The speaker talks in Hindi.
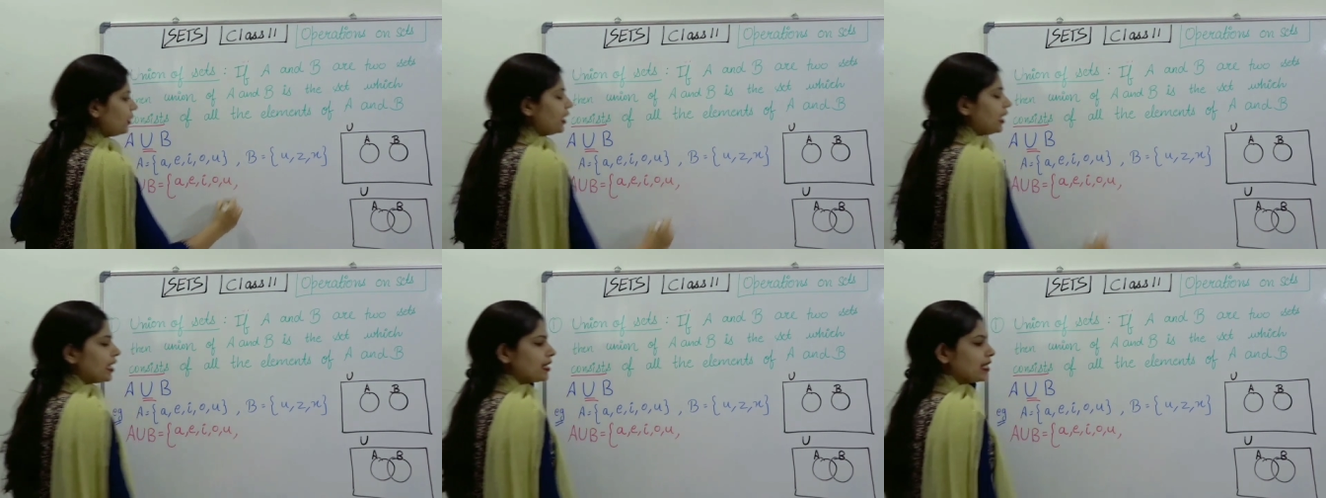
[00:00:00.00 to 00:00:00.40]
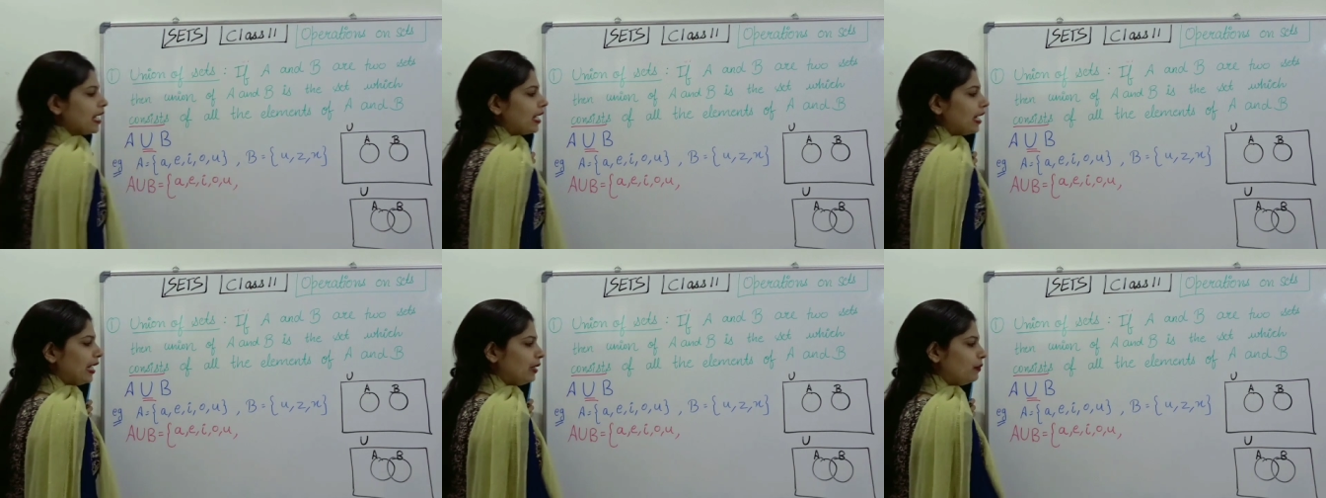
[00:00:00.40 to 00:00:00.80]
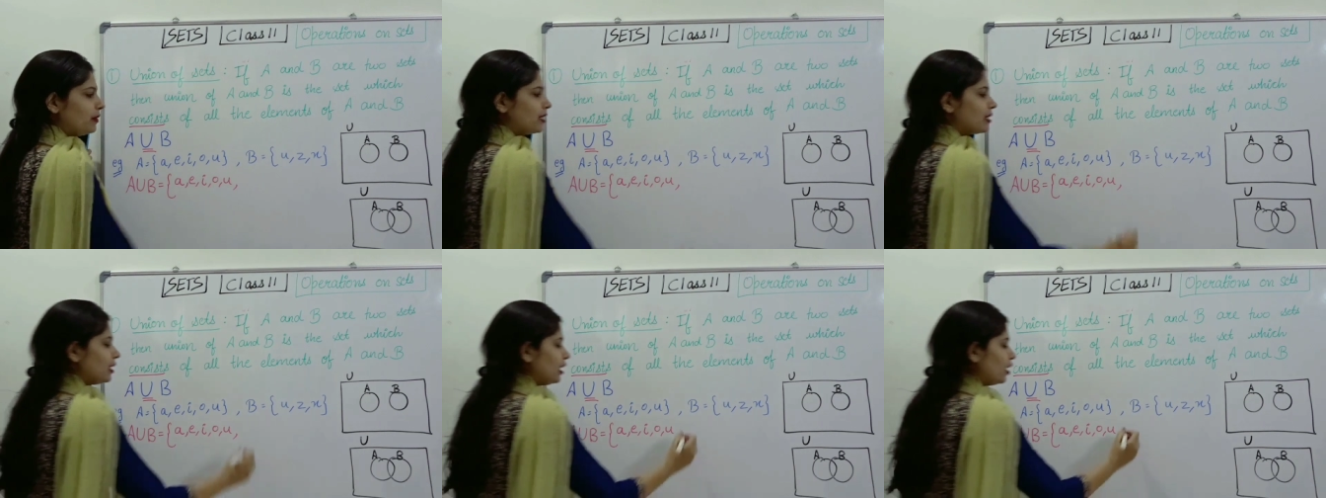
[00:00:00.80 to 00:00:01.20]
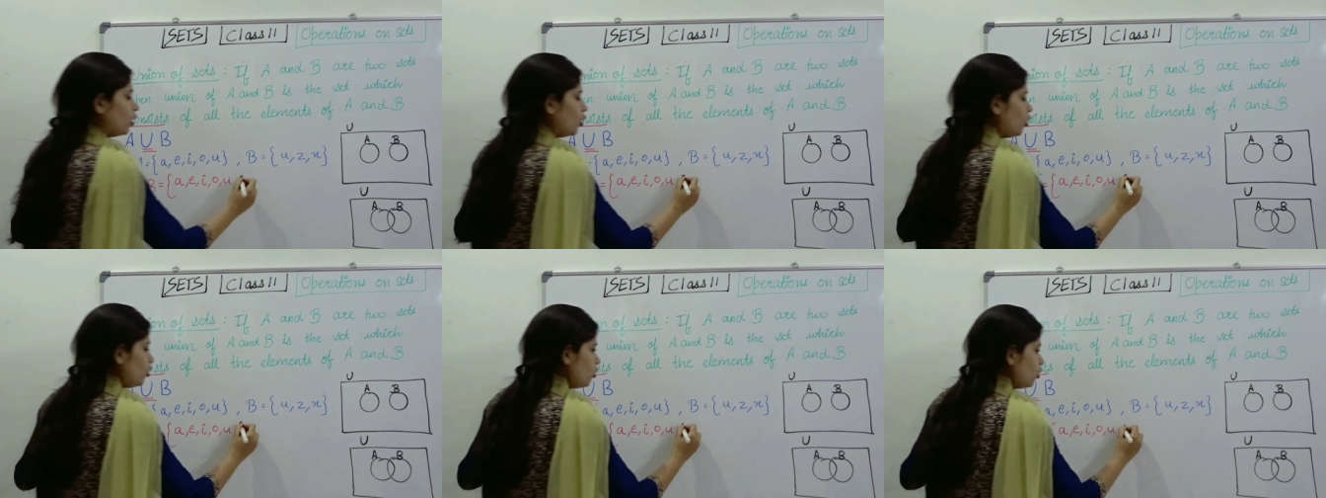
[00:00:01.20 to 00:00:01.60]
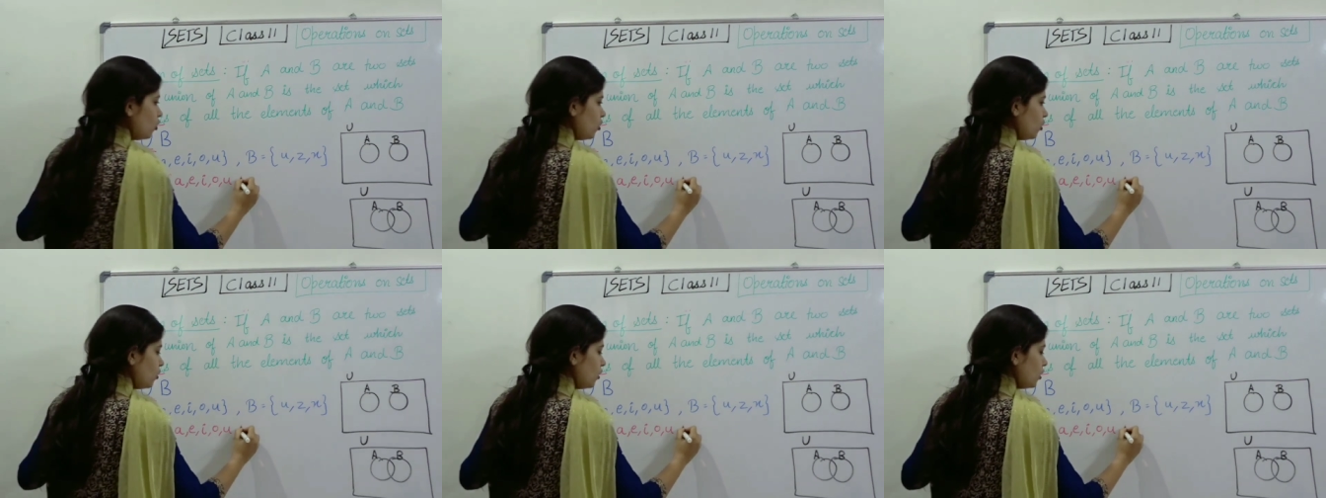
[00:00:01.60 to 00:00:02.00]
बी के सारे एलिमेंट्स लिख लो
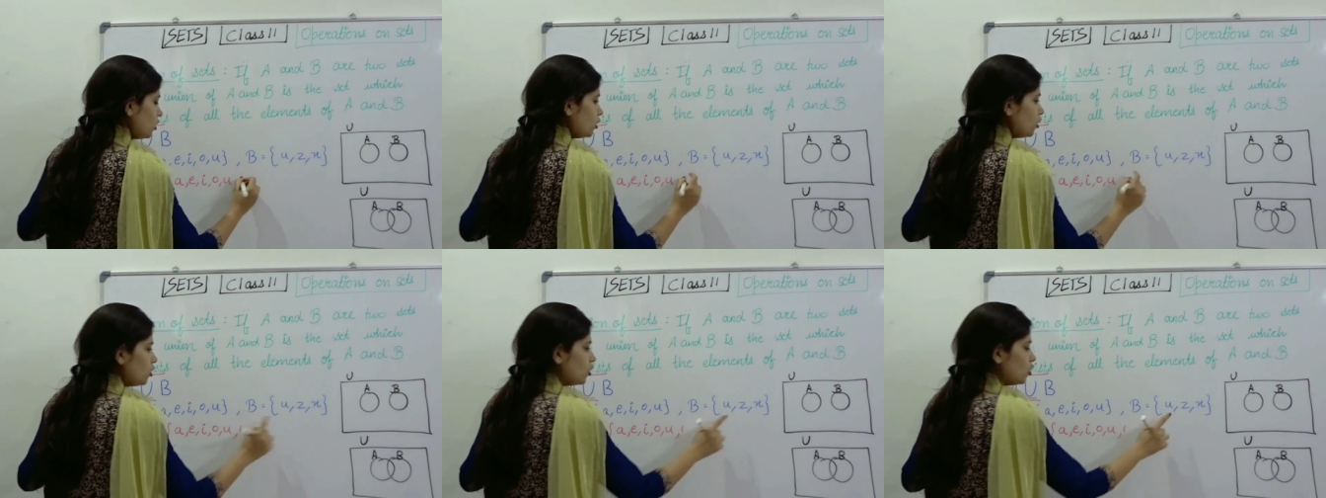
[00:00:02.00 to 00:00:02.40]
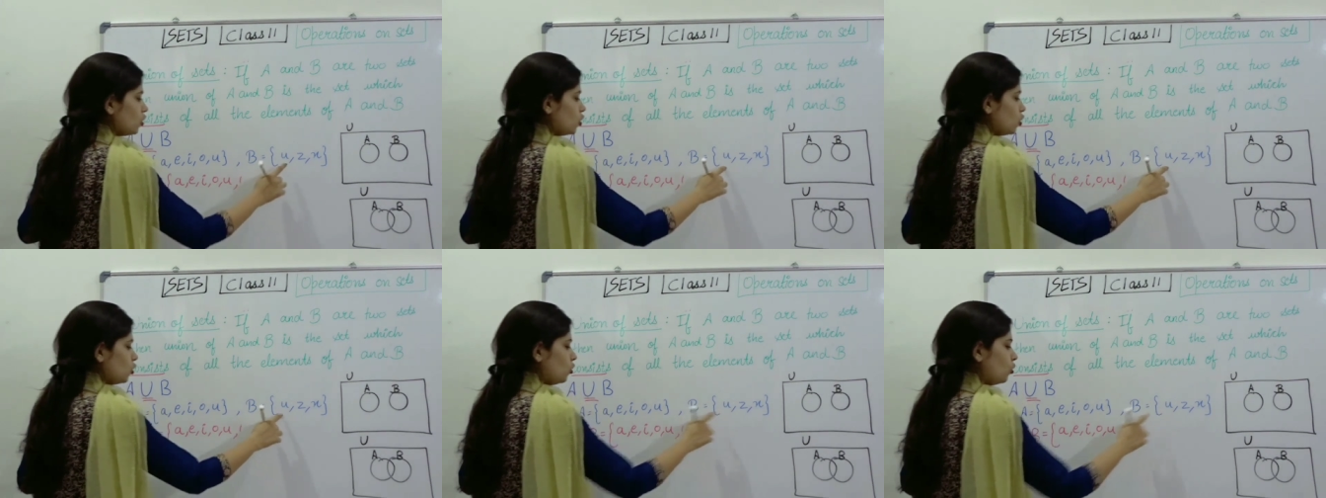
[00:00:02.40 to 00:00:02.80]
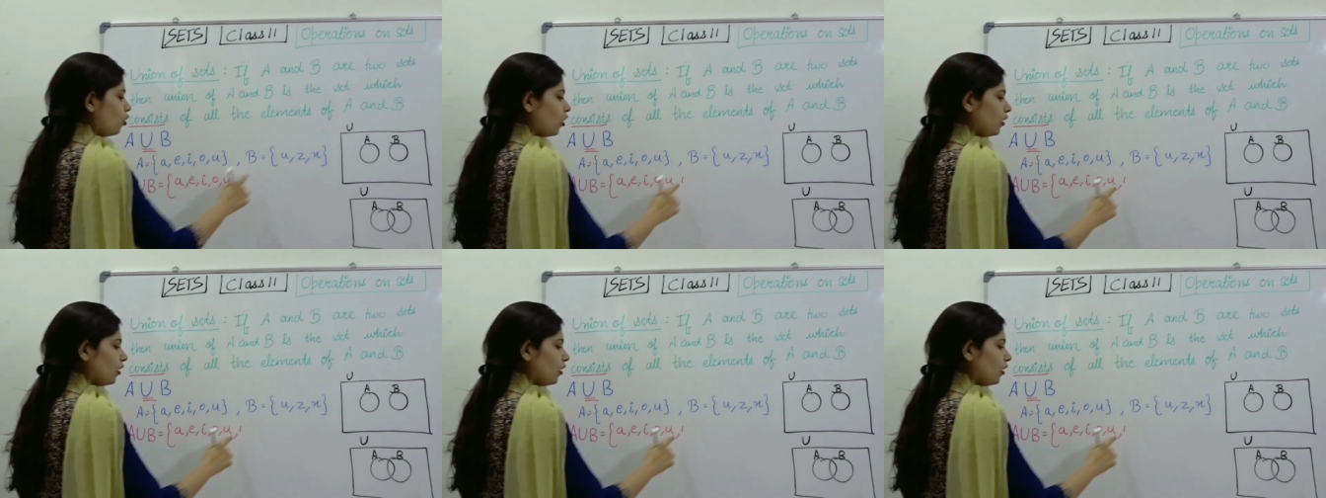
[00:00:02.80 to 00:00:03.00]
यू